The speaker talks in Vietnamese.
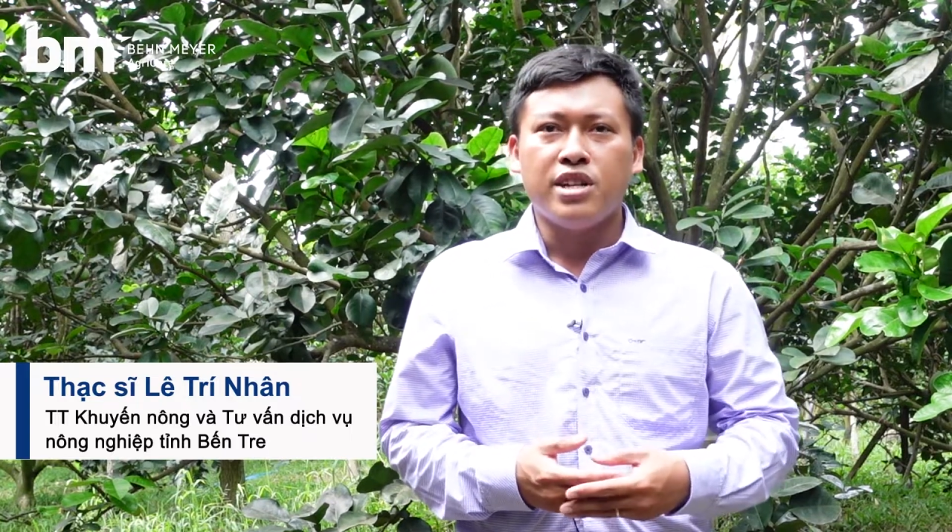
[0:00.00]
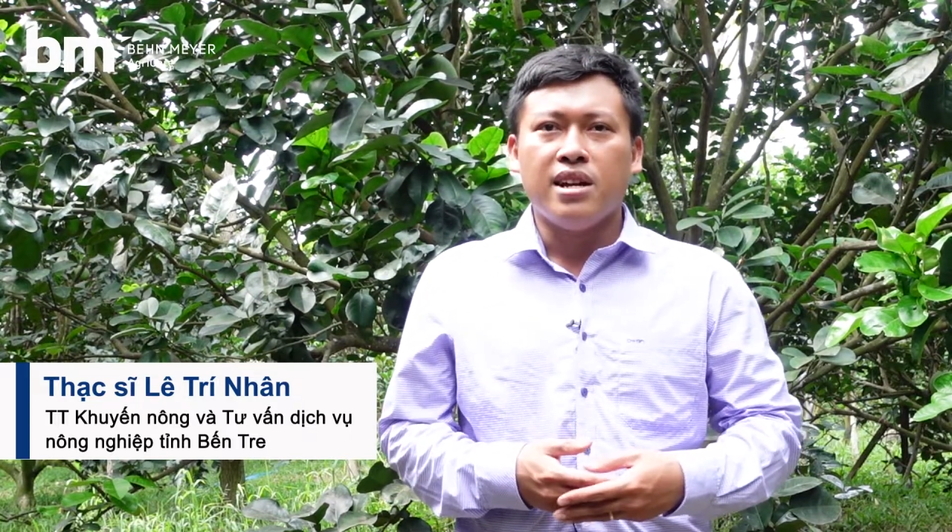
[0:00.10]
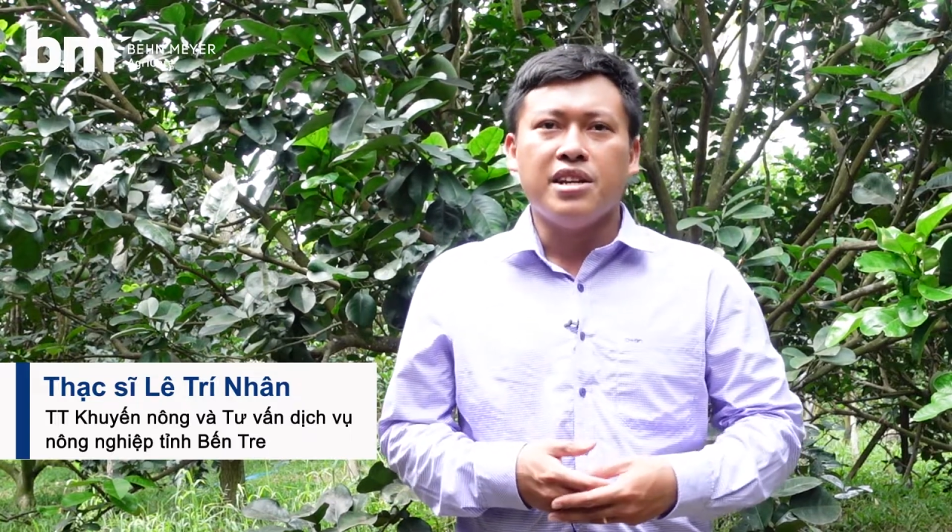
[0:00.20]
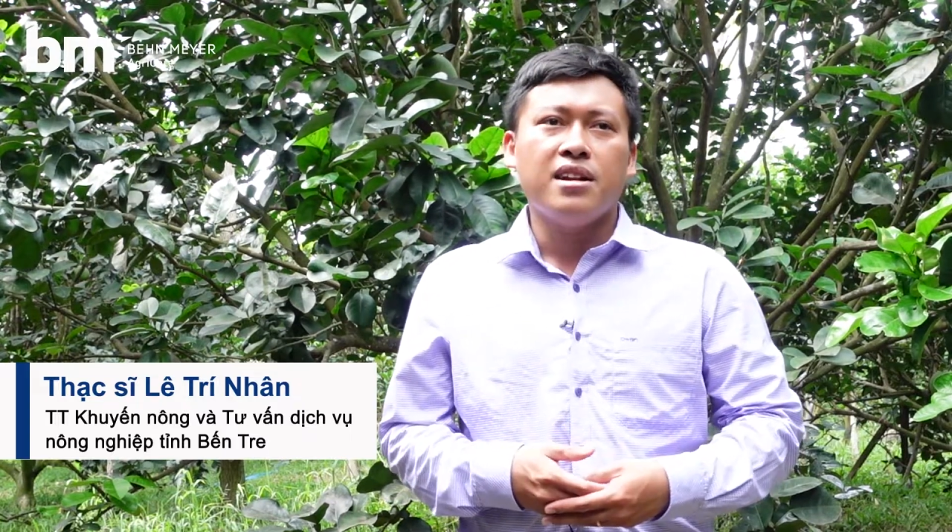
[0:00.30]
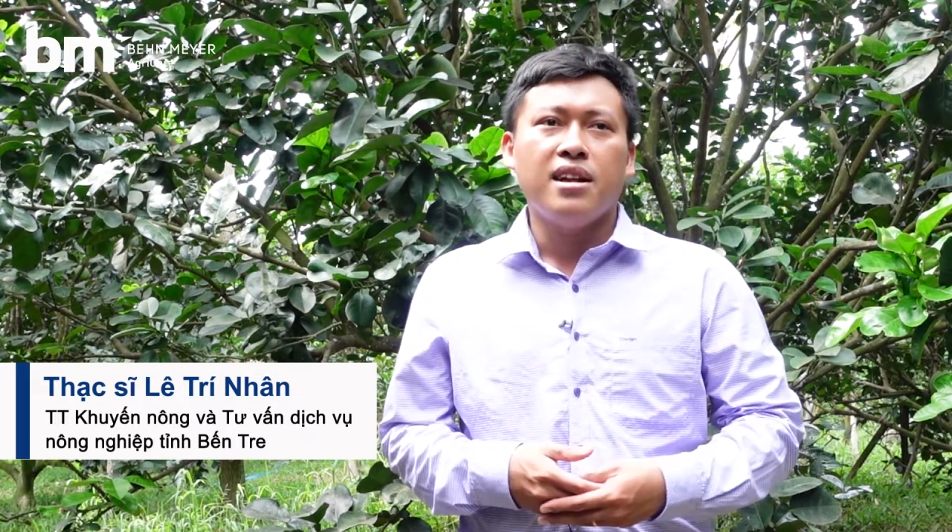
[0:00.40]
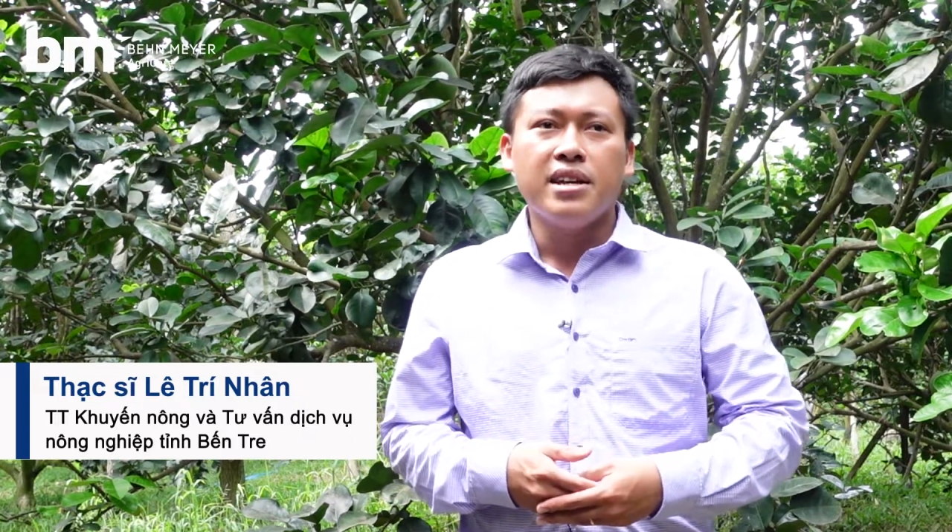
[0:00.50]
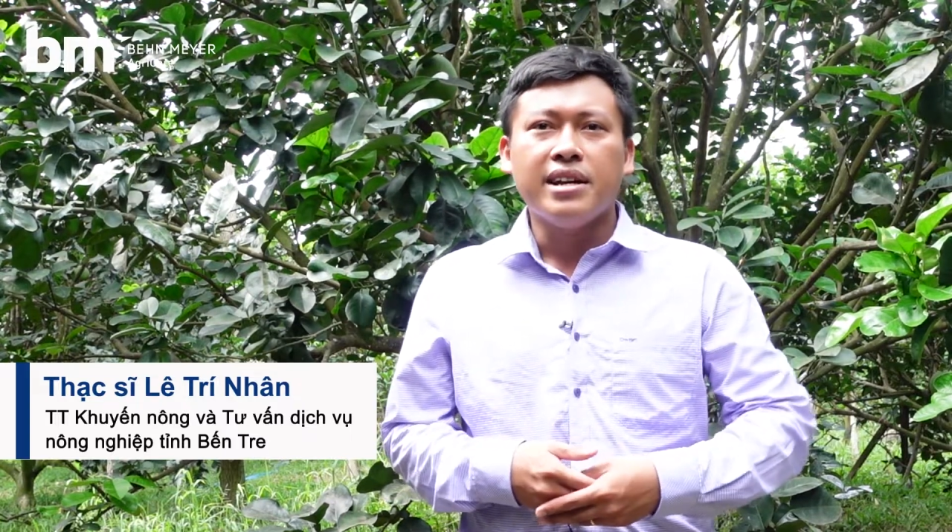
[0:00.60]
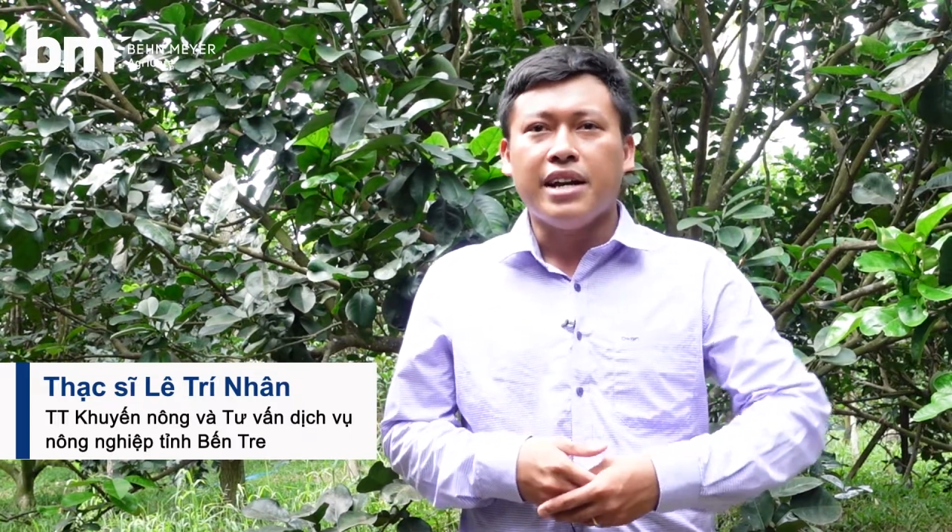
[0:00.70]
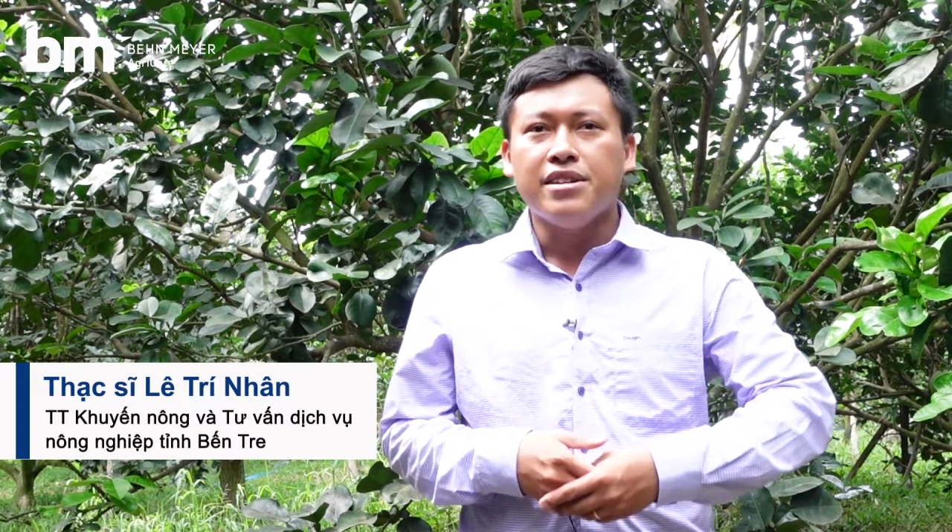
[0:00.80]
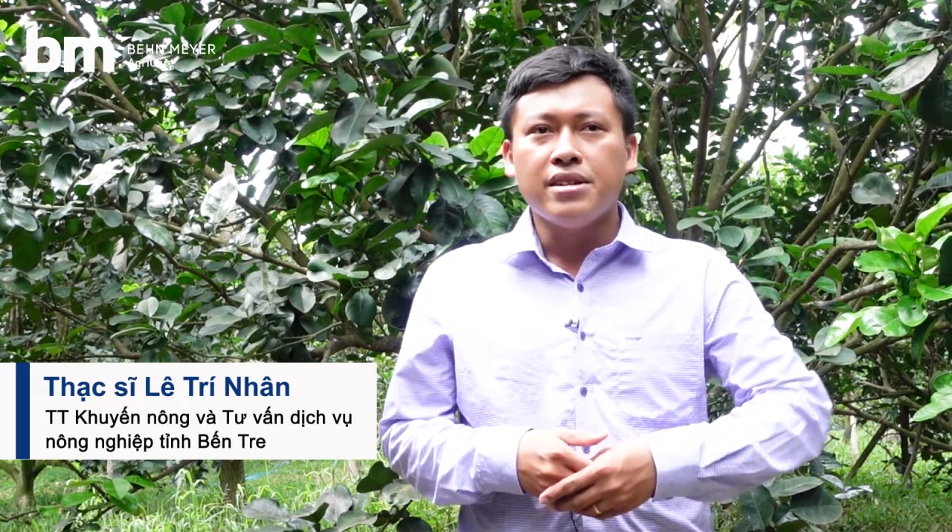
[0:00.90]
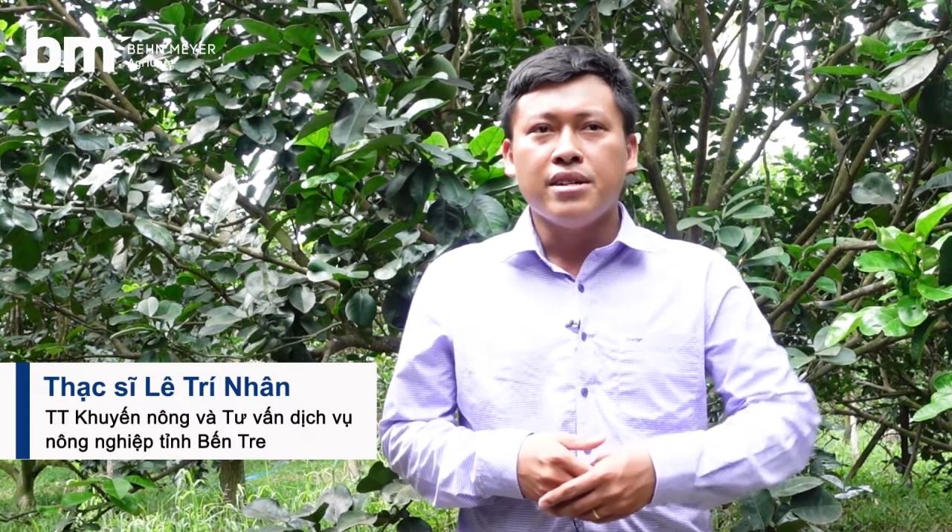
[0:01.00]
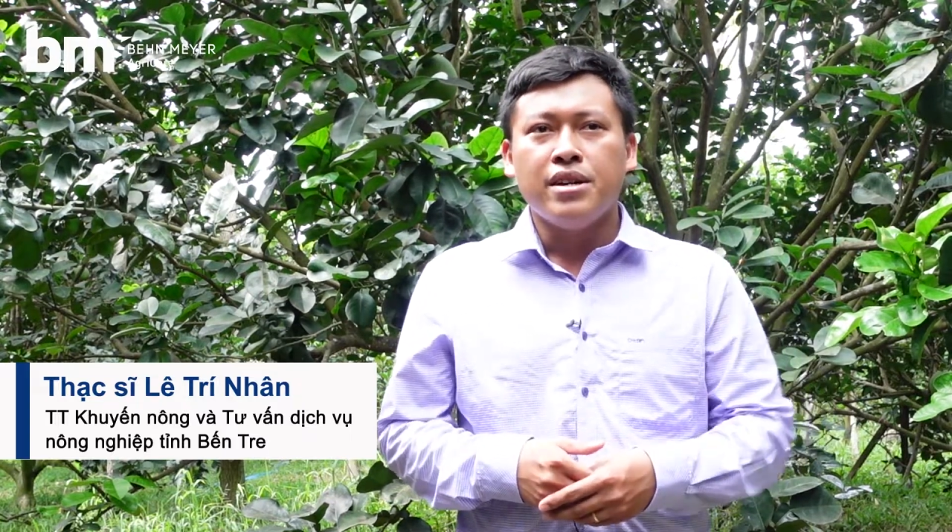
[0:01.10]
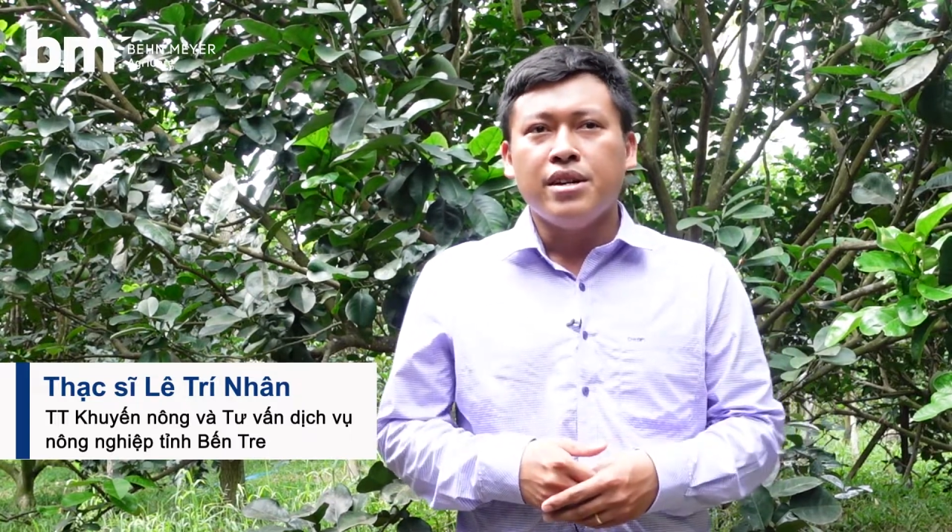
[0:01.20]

xanh là lớn nhất cả nước